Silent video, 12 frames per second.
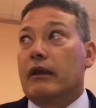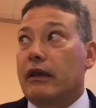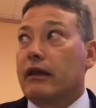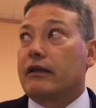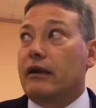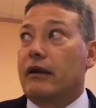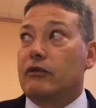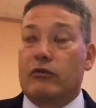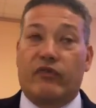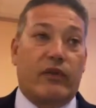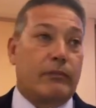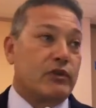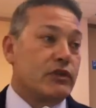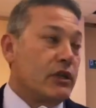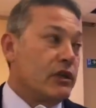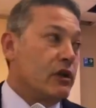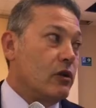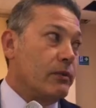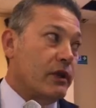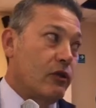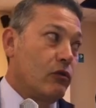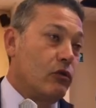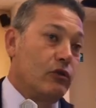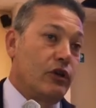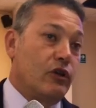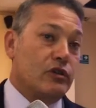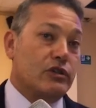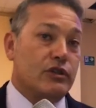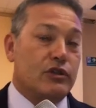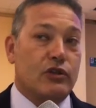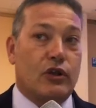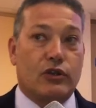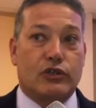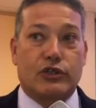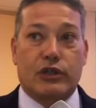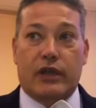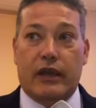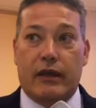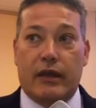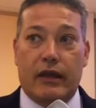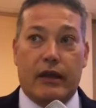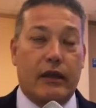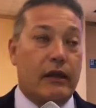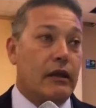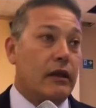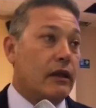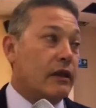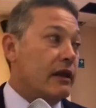che tra l'altro mi fa piacere dirlo perché è uno dei nostri soci che è il